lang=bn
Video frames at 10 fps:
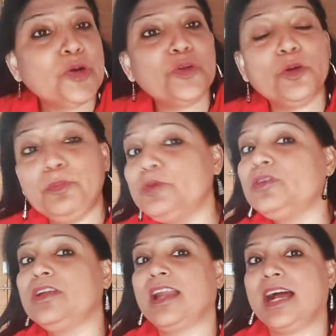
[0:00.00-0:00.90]
কোনো
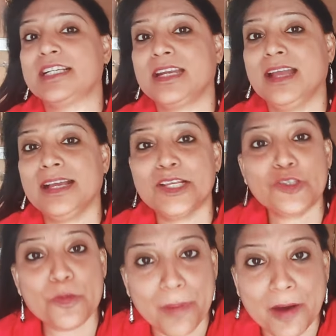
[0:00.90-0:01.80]
পুণ্যের আশা না
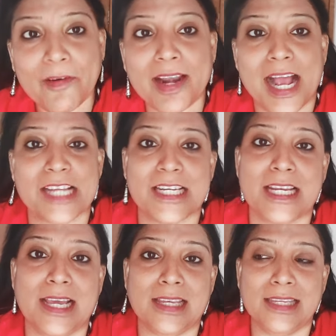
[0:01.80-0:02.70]
কিছু পাওয়ার আশা
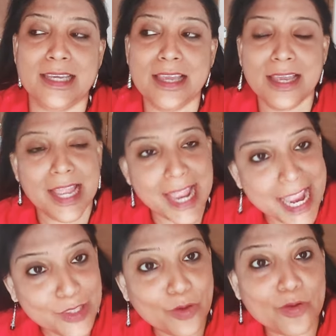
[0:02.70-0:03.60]
না নিয়ে
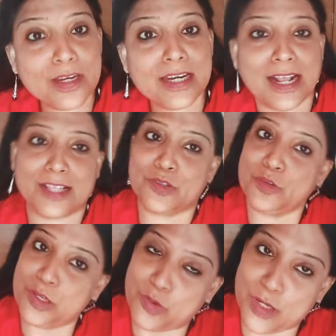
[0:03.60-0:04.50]
এই ধরনের
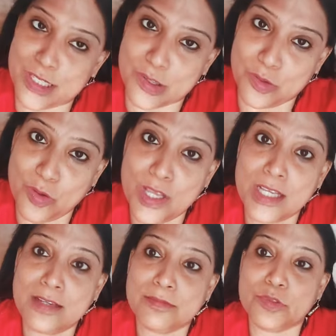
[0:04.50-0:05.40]
কাজগুলি করে যেও
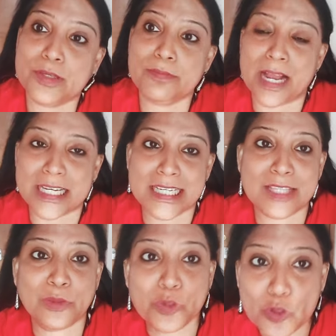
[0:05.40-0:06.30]
যদি মাসে
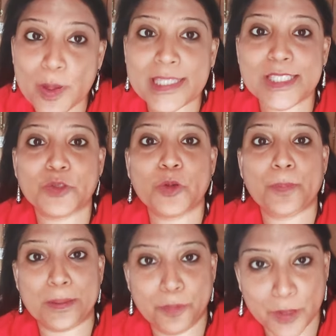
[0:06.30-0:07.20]
দুটো বাচ্চাকেও
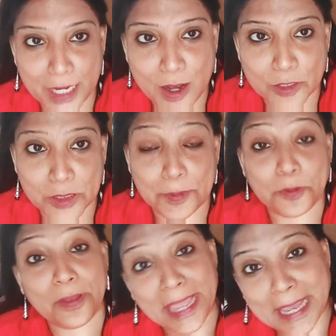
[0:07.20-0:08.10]
পেট ভরে খাওয়াতে
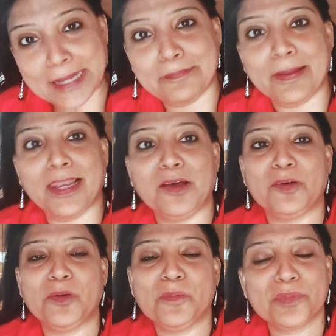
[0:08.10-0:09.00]
পারো
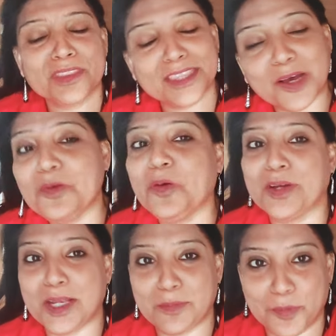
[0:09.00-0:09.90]
একবেলাও তাও
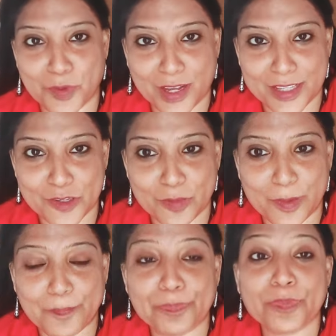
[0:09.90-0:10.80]
অনেক বড় কাজ
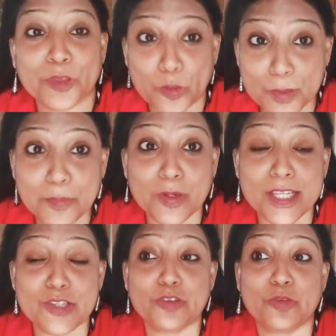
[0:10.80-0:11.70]
হবে তুমি
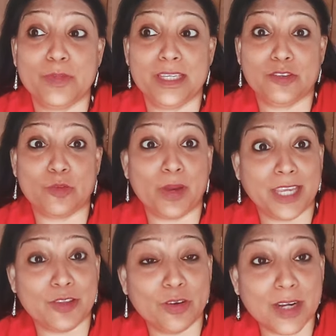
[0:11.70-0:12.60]
বলেছো তুমি কি তোমরা
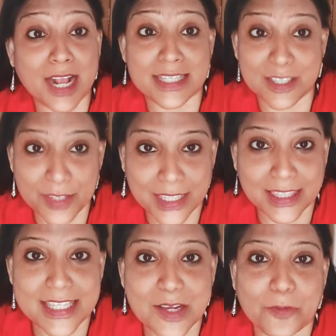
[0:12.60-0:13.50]
কি ধরনের কাজ তারা
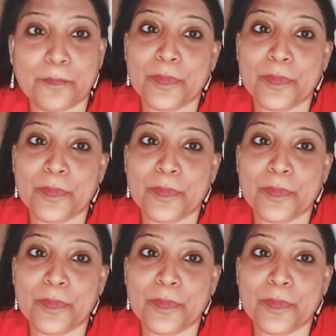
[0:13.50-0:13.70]
দেখতে চাও